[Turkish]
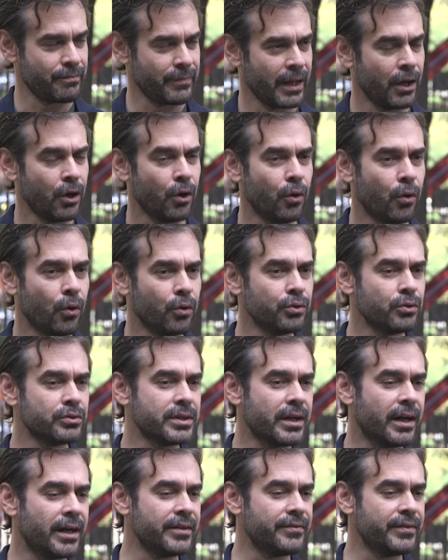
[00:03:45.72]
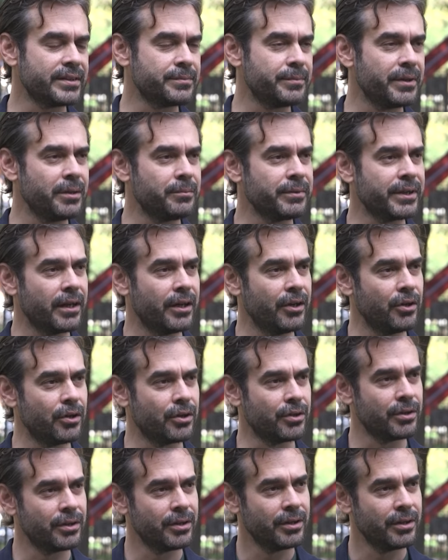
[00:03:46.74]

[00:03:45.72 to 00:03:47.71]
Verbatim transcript: bambaşka Onu şeyler yaşamış. Onu tarif etme imkan yok.